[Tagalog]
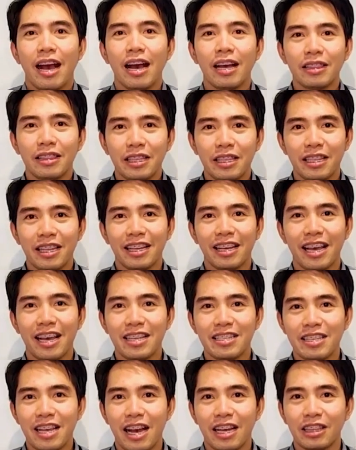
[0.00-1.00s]
at
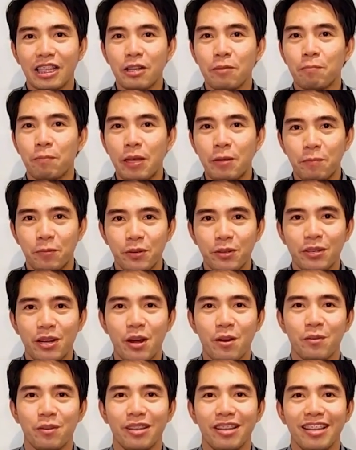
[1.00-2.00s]
nilagay sa ating paper
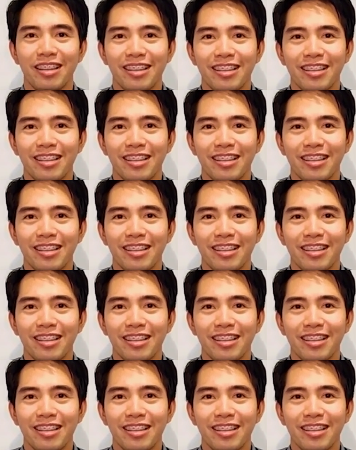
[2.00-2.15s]
towel.